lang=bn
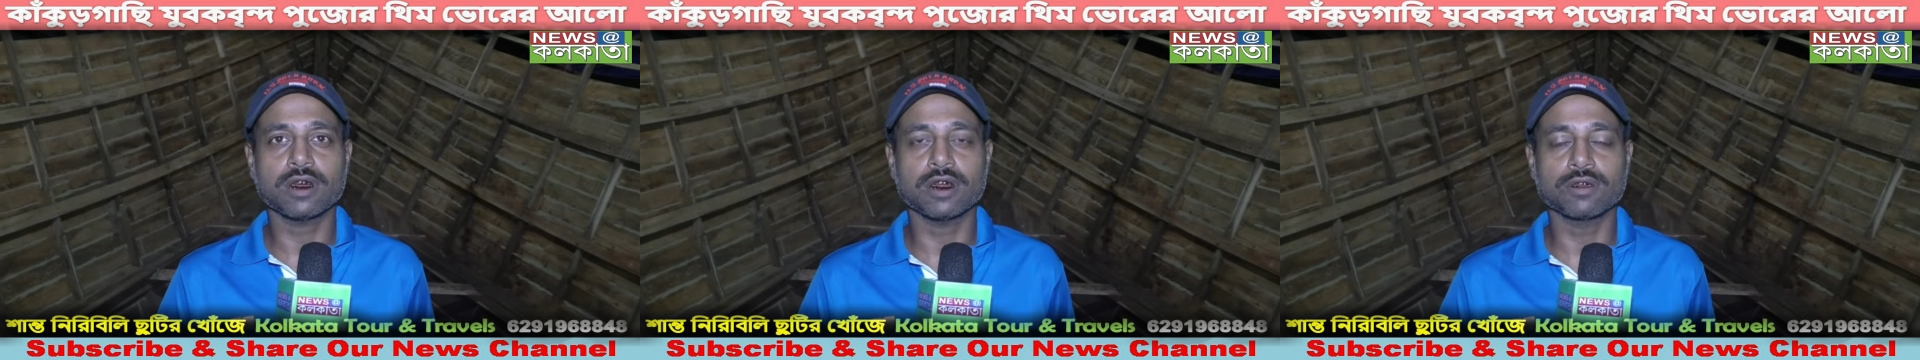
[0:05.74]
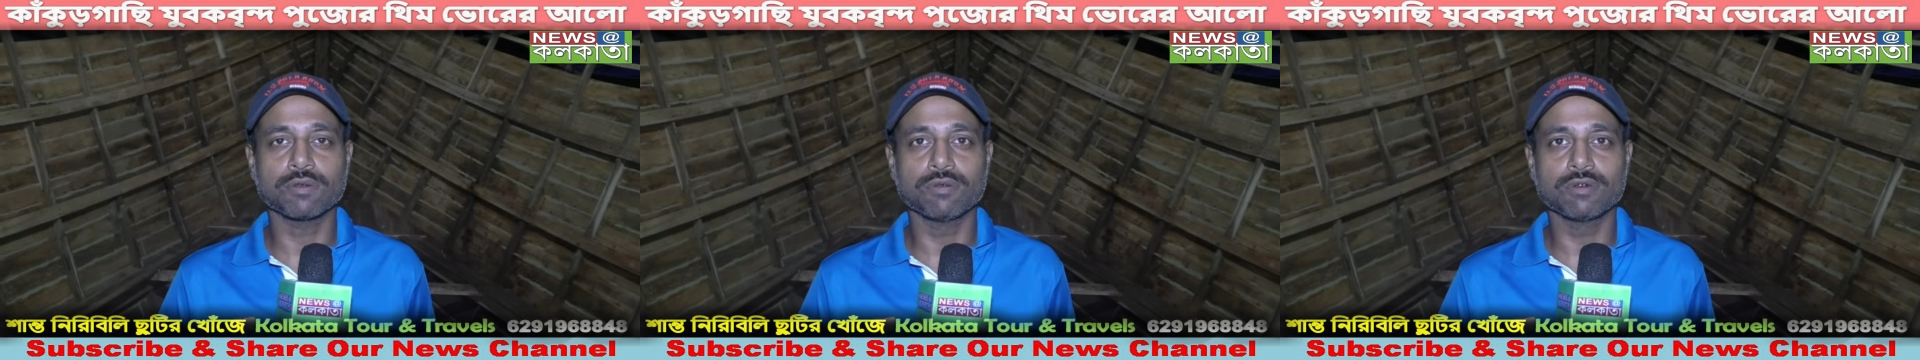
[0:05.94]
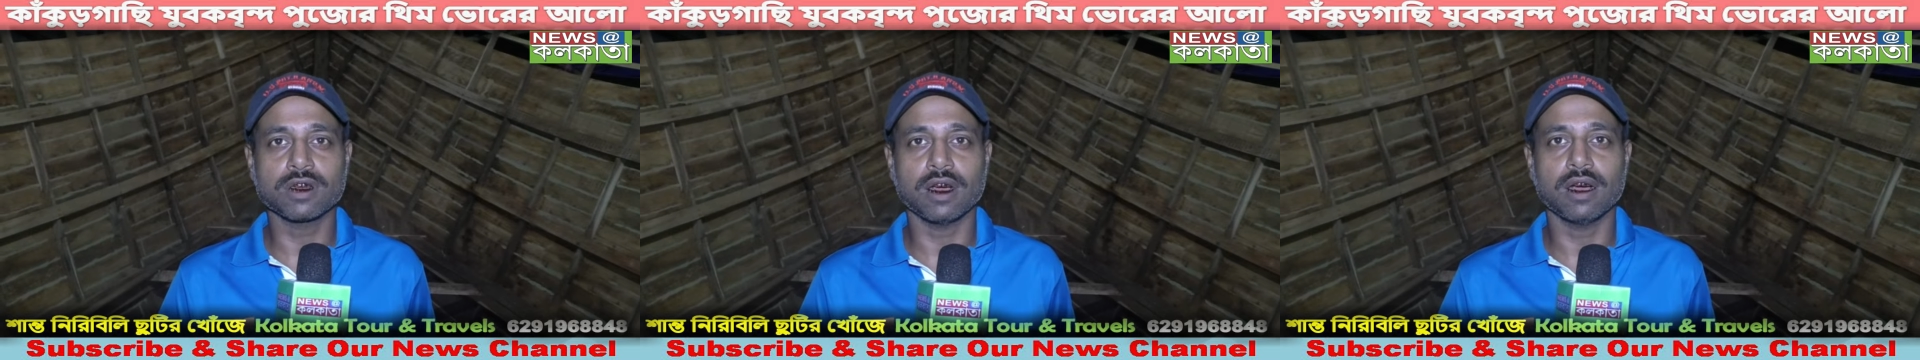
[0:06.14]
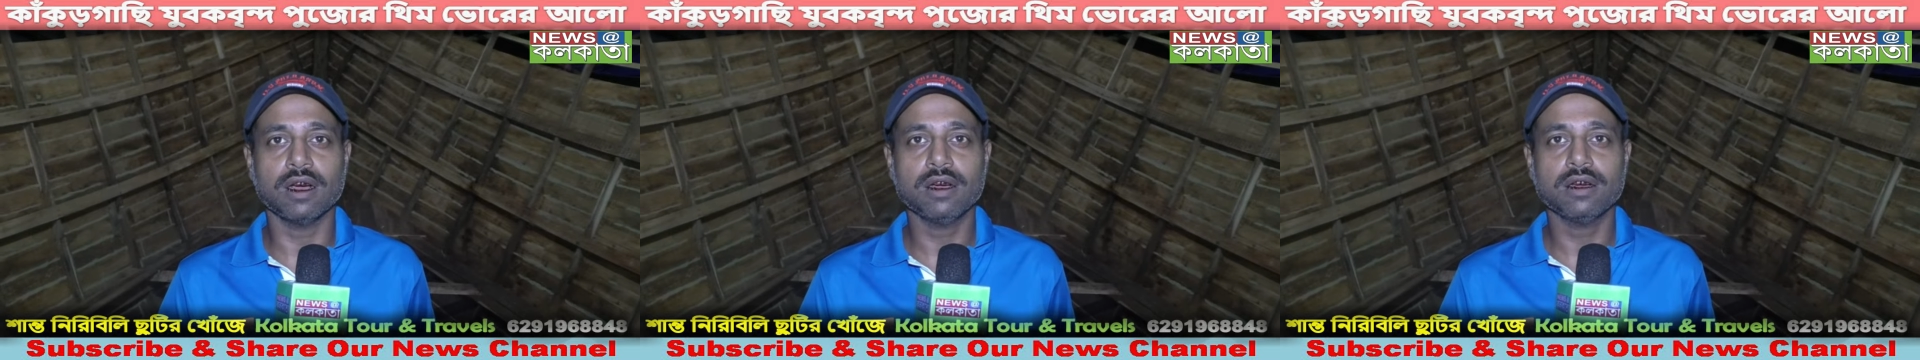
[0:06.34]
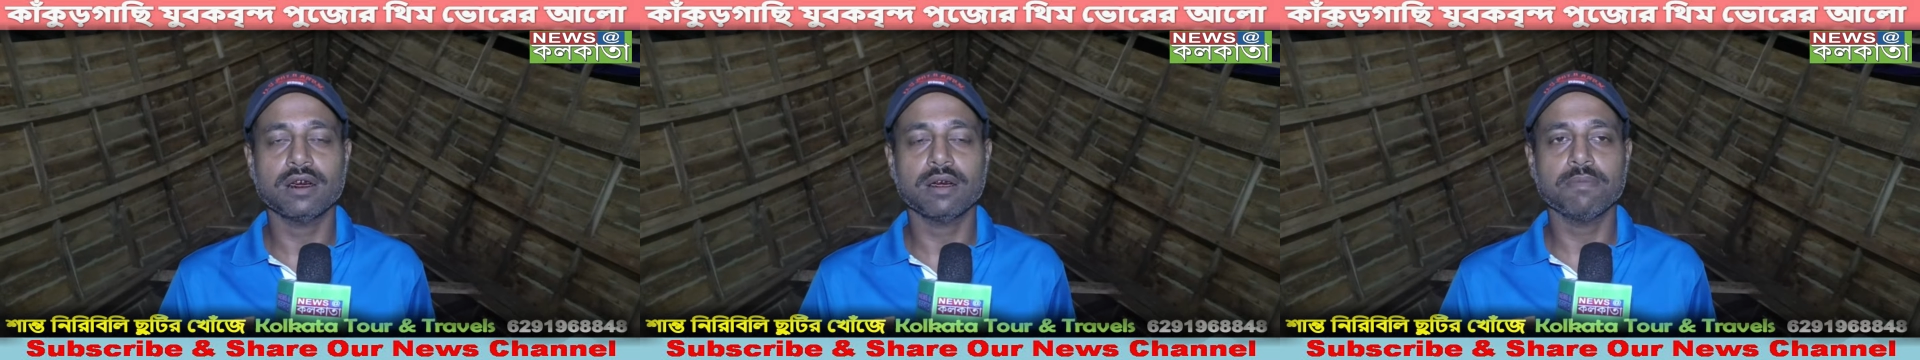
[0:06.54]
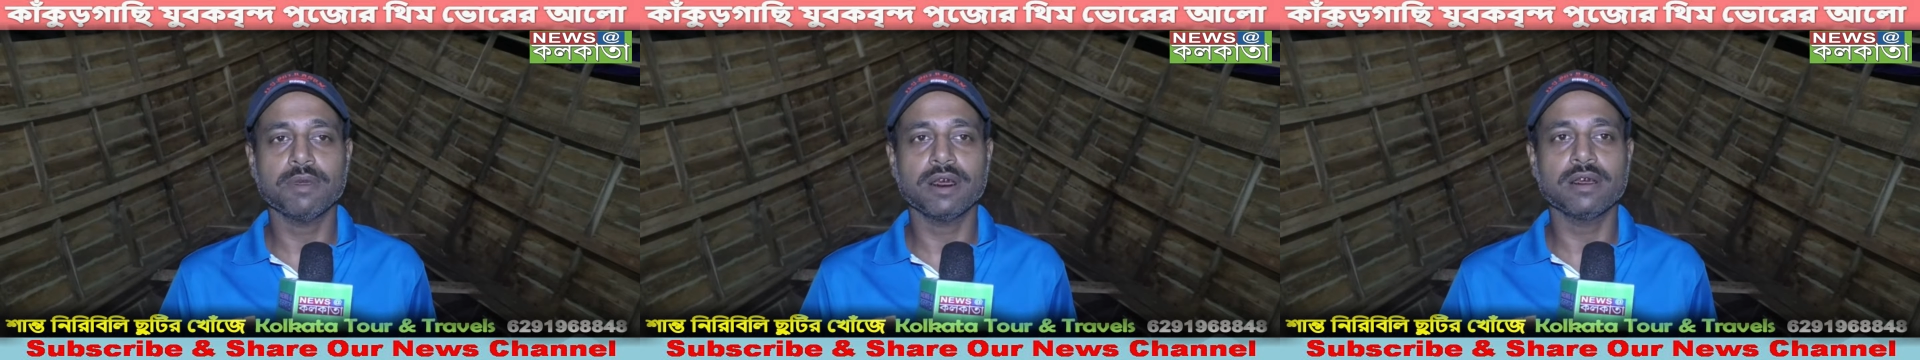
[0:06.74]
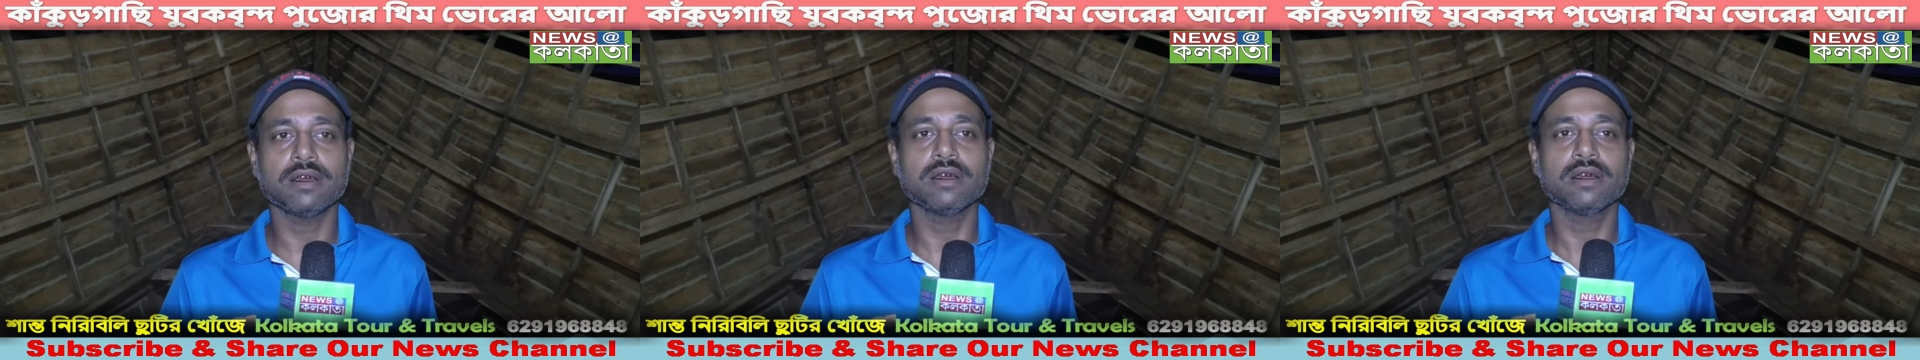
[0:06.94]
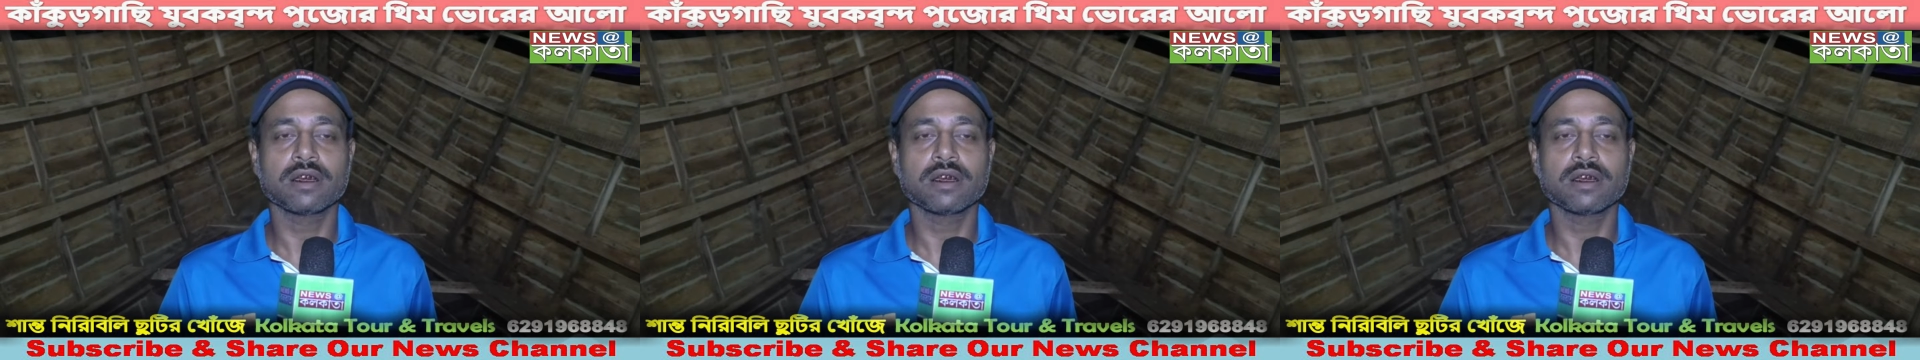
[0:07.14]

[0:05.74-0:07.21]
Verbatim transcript: শান্তনু সাহা আমি এই